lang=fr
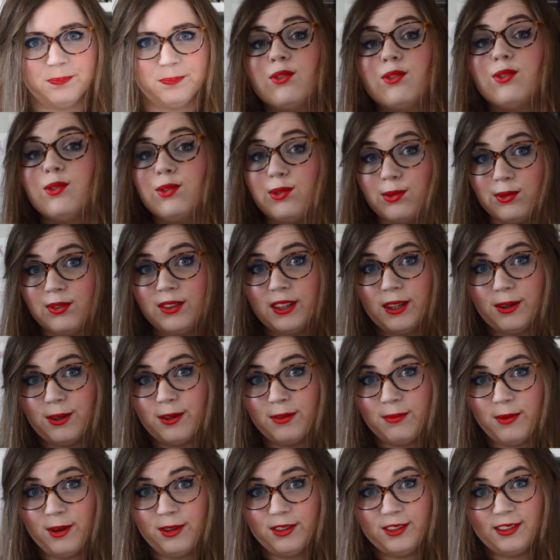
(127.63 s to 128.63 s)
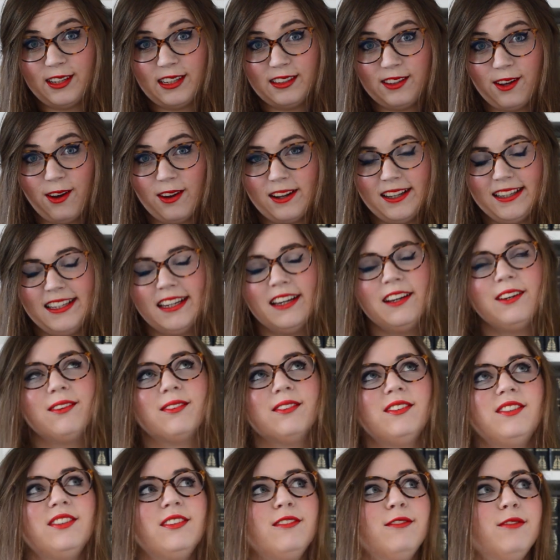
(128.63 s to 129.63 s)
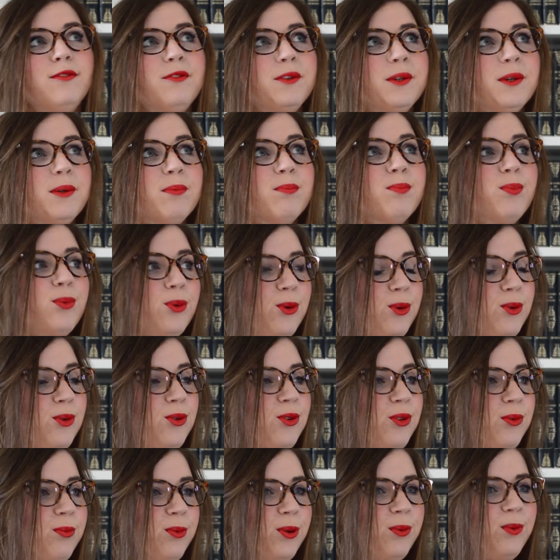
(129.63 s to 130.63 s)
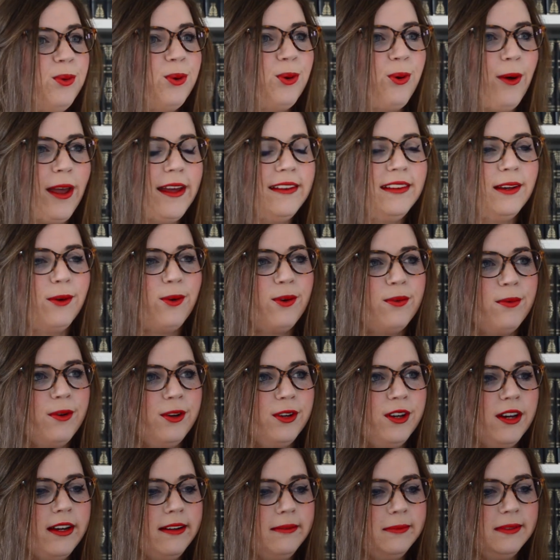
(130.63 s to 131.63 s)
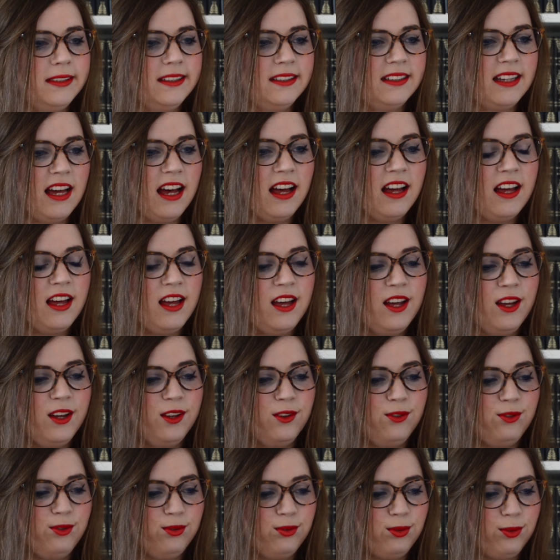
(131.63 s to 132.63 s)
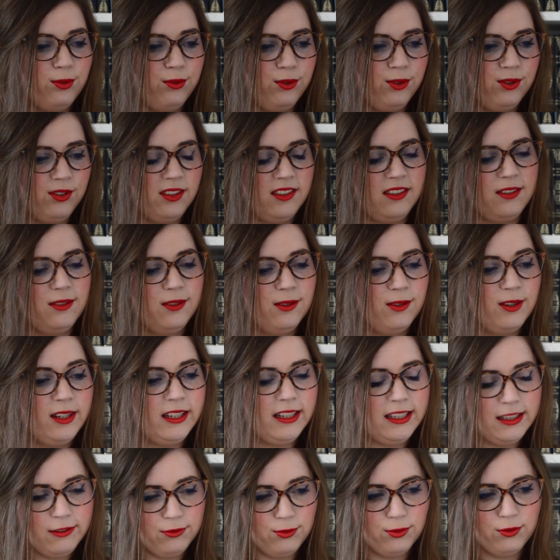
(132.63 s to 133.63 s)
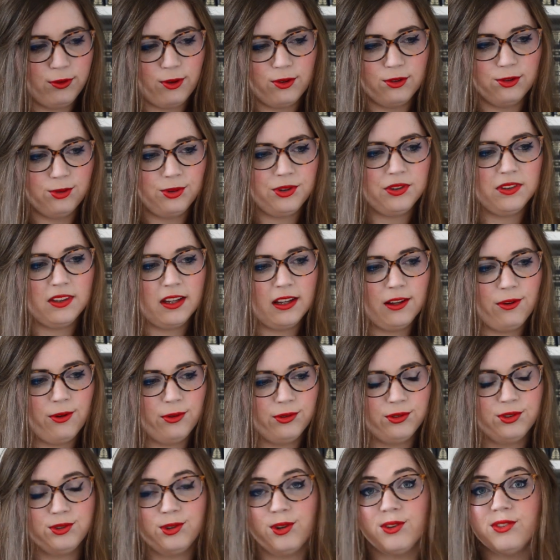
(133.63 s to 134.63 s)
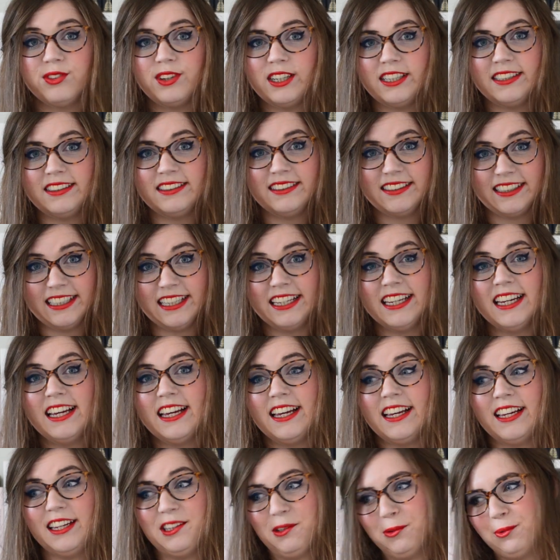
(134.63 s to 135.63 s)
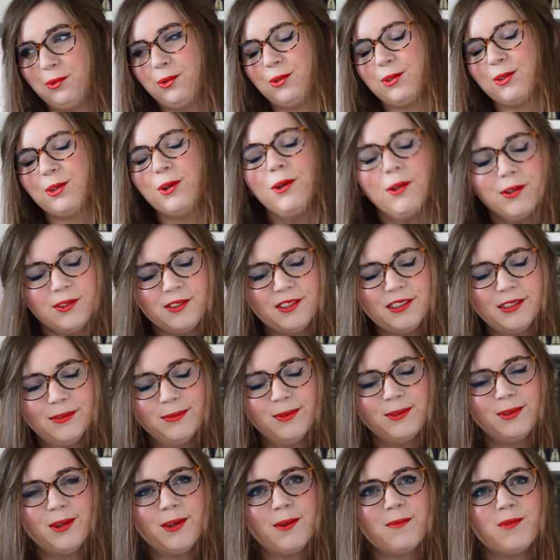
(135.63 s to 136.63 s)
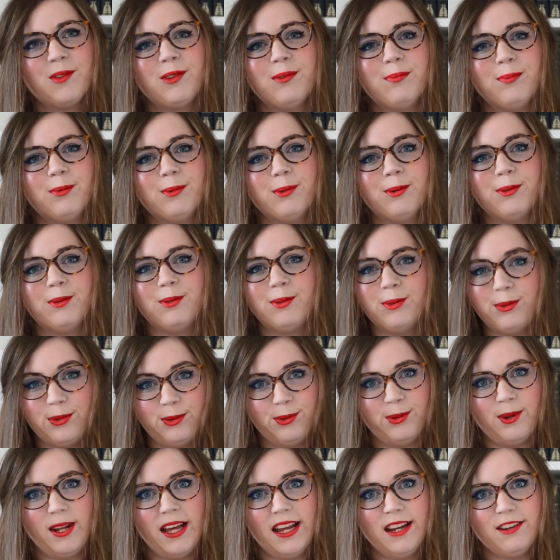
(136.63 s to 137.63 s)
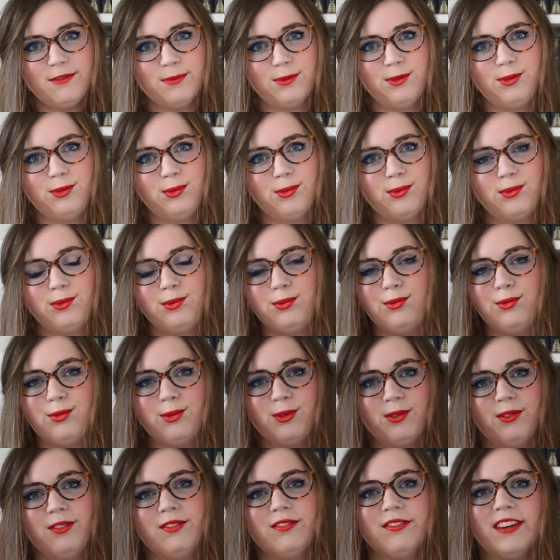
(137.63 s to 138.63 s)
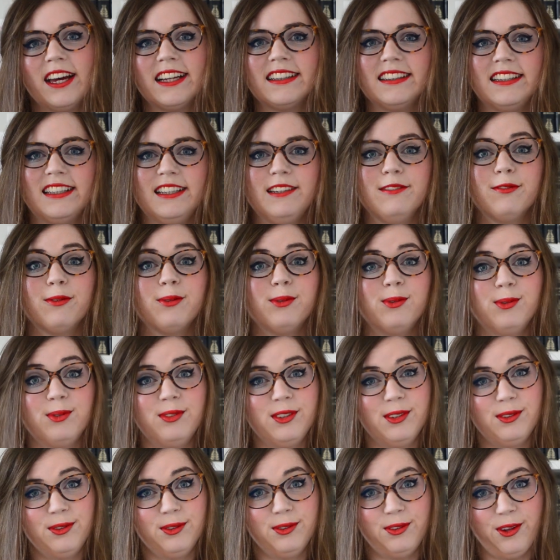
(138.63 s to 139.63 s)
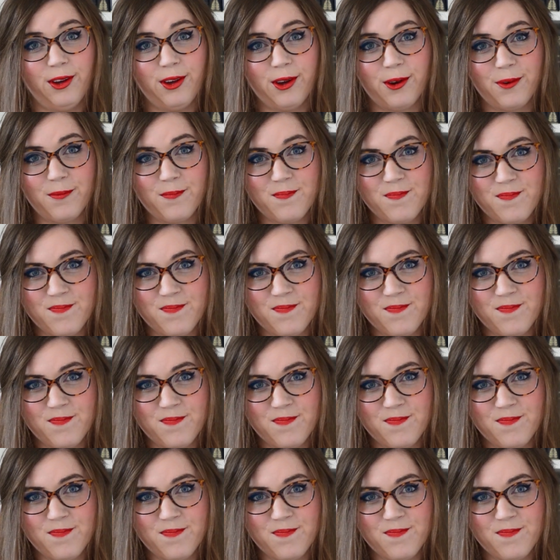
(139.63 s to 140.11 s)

Ce sont des romans que j'adore lire quand il fait beau. Je sais pas pourquoi, il y a des romans comme ça. Je trouve que les livres de Françoise Sagan sentent l'été. Donc euh, quand j'ai besoin un petit peu de soleil, je me tourne toujours vers des livres de cet auteur.